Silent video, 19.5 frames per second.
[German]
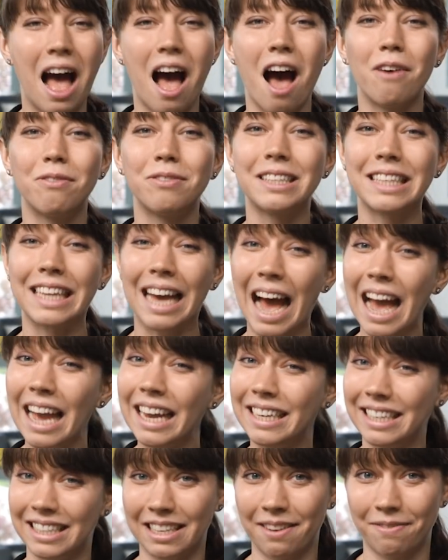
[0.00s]
Auf drei
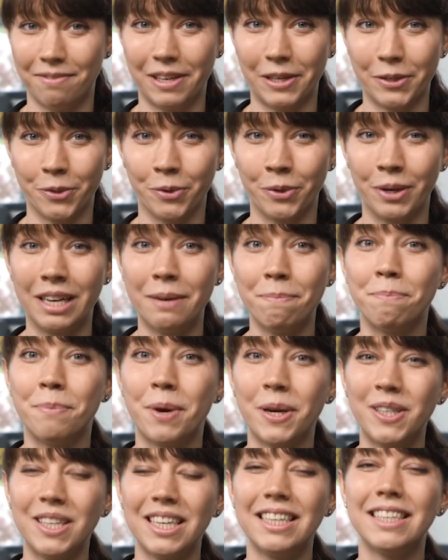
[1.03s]
dieser Wirkungen
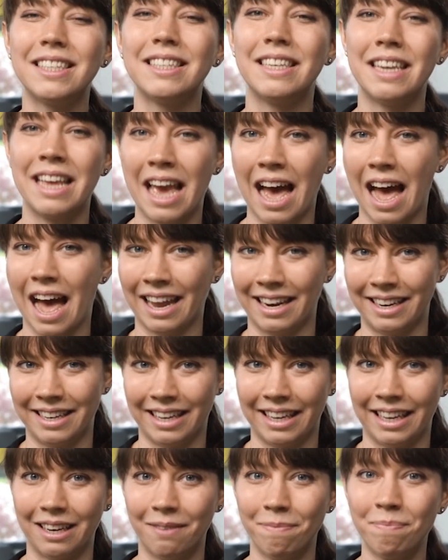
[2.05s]
möchte ich näher
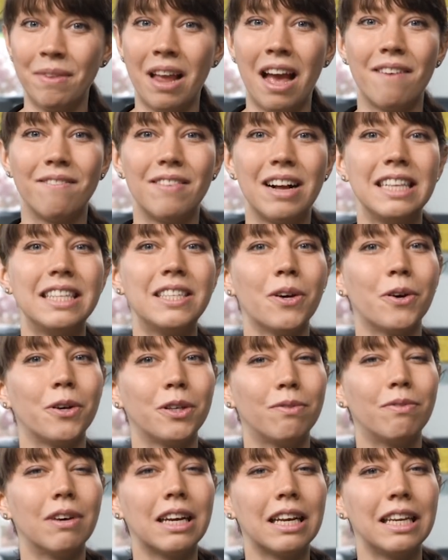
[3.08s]
eingehen, weil sie
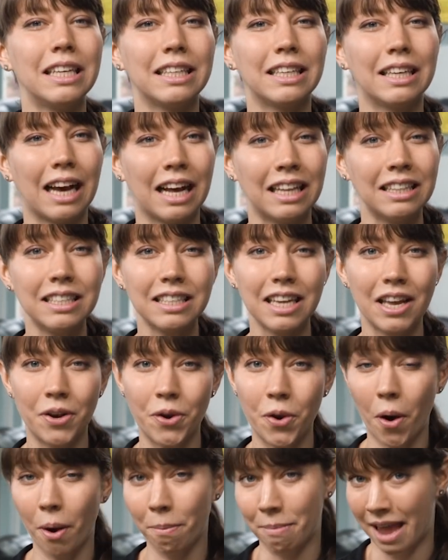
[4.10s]
euch wirklich ganz
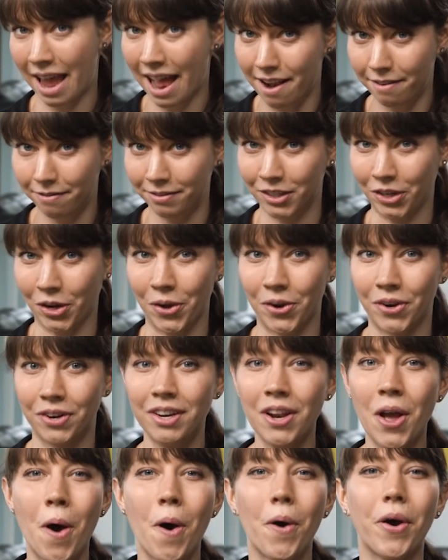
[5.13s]
enorm helfen
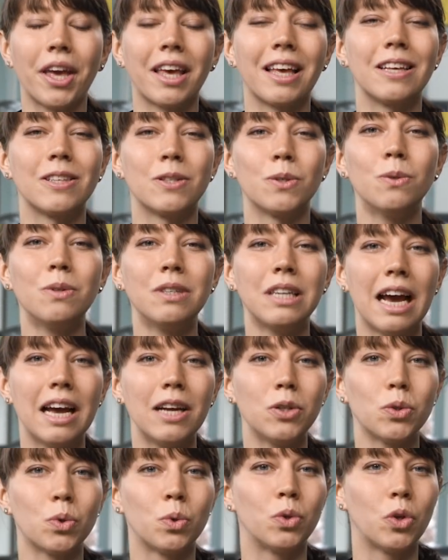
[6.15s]
können, eure
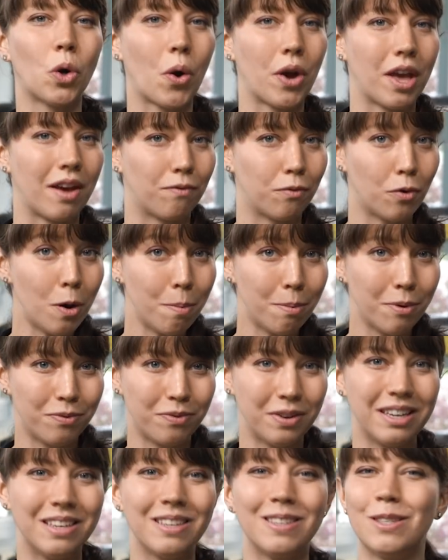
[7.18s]
Gesundheit und euer
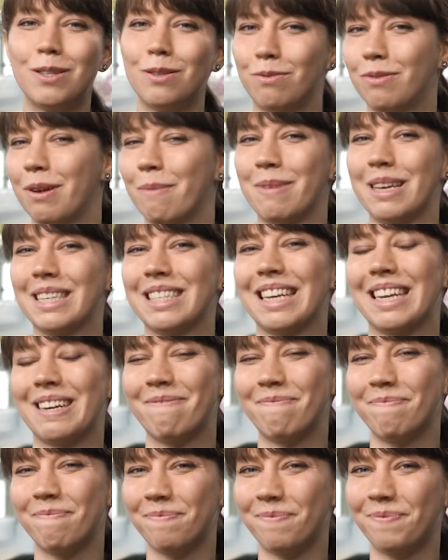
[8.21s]
Wohlbefinden zu verbessern.